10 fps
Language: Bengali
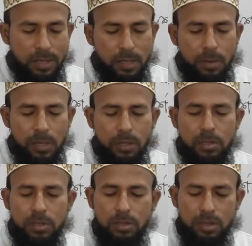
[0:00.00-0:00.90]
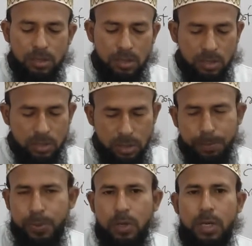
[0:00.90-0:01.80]
ইবাদত
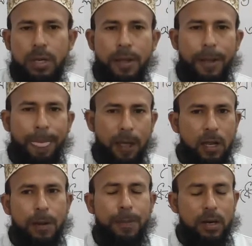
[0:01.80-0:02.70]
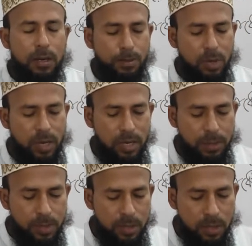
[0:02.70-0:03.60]
সম্পর্কে আল্লাহ পাক রব্বুল
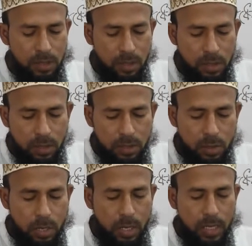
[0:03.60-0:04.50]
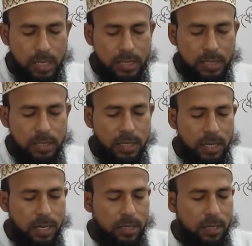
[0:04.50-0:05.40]
আলমিন সোরা
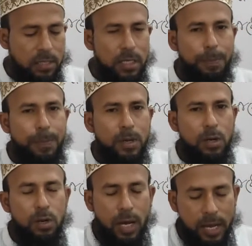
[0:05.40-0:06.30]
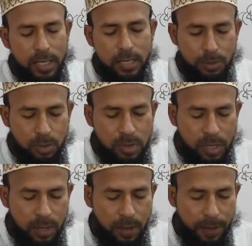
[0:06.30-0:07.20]
জারিয়াতের ছাপ্পান্ন নং আয়াতের মধ্যে
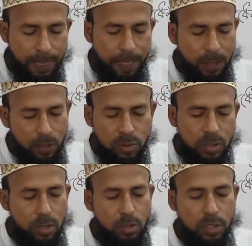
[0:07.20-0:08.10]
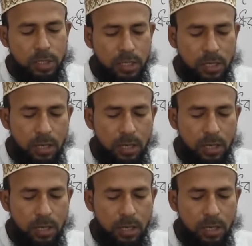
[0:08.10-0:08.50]
ঘোষণা করেছেন